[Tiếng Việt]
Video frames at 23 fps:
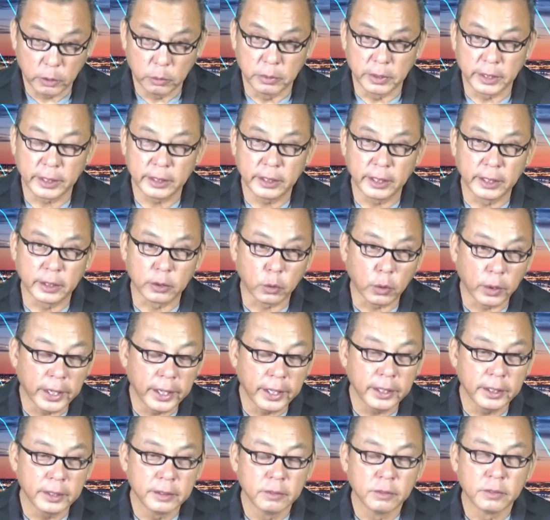dùng cái tiền
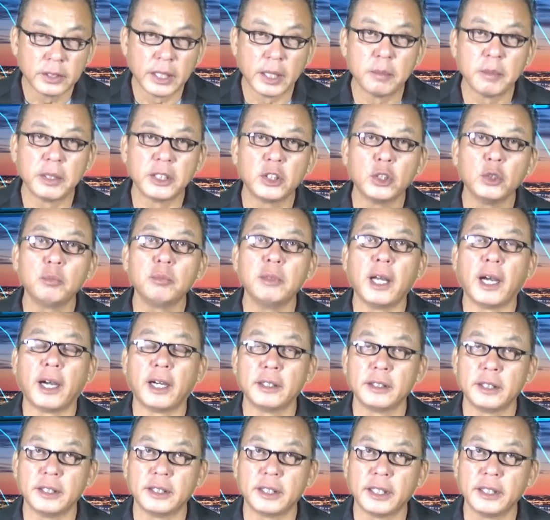thuế để mà giúp
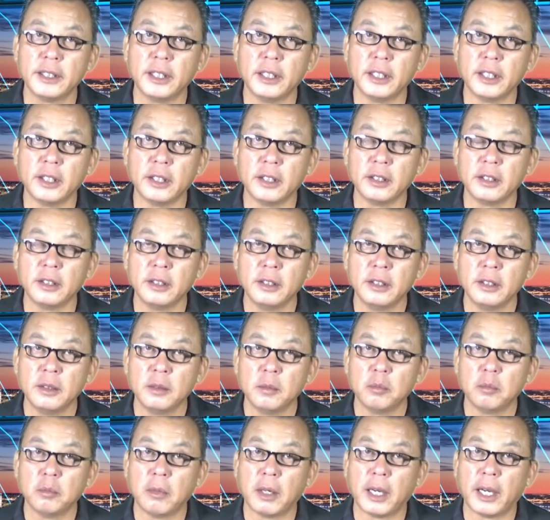đỡ những cái người
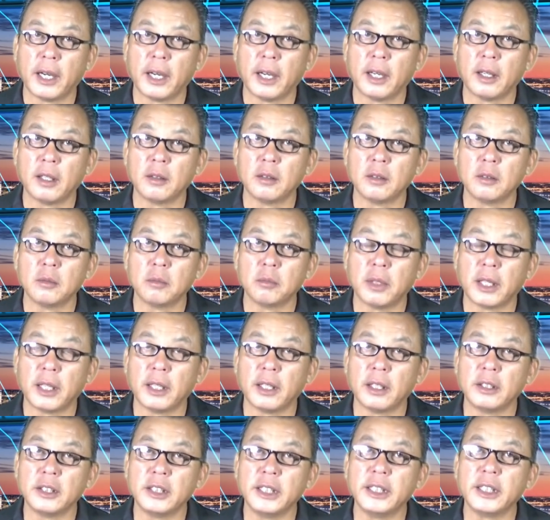mà
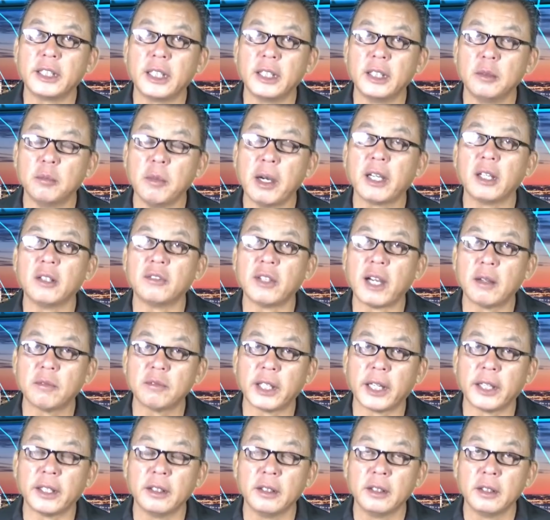mà di cư bất hợp pháp
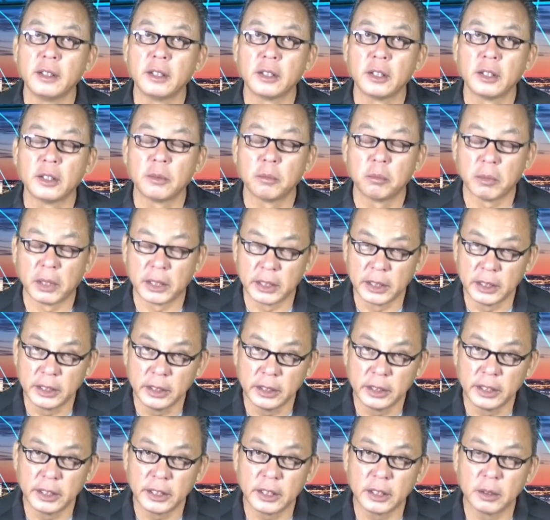này mà những
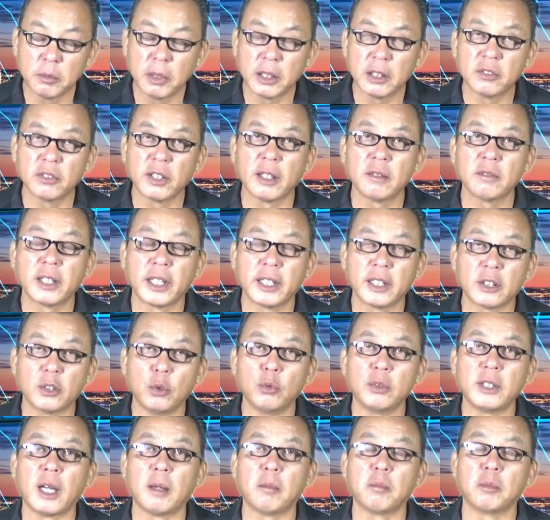người di cư bất hợp pháp này
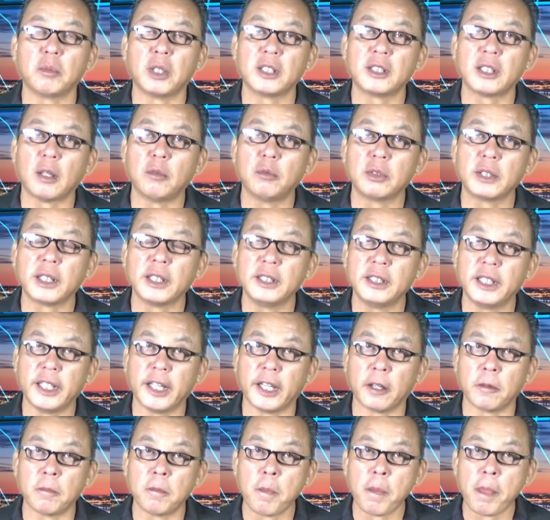cũng nằm ở trong cái
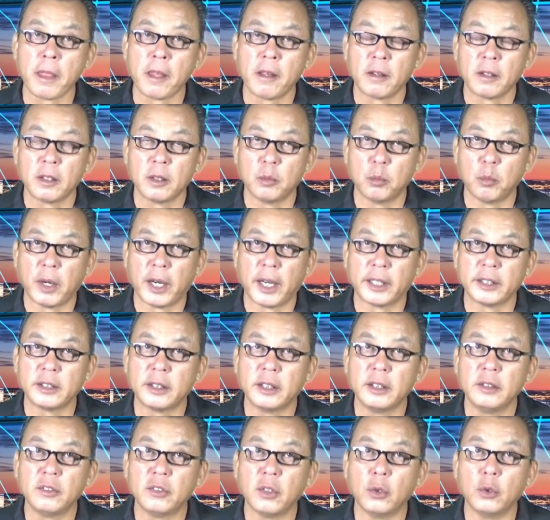diện mà
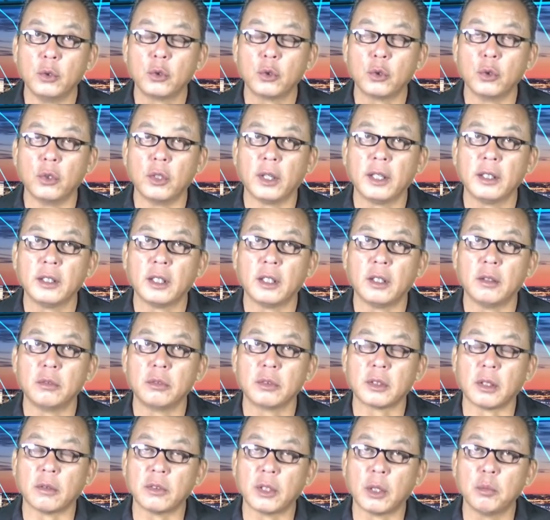chính phủ của
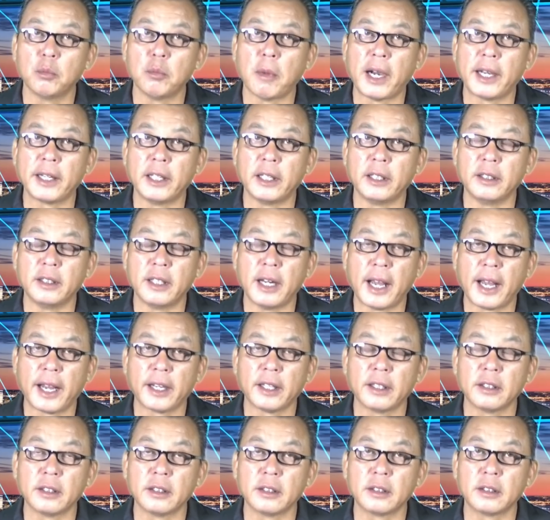ông tổng thống Biden
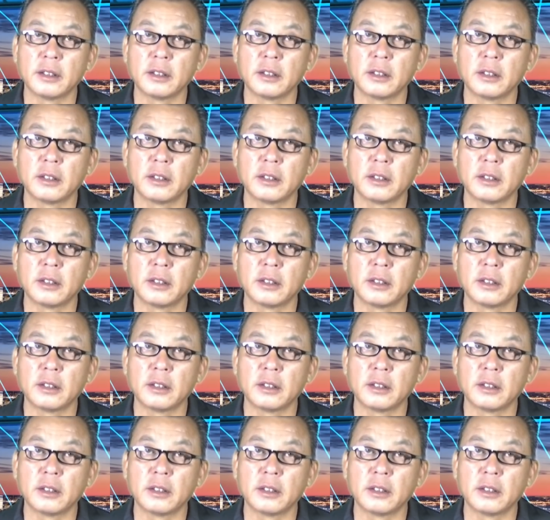đang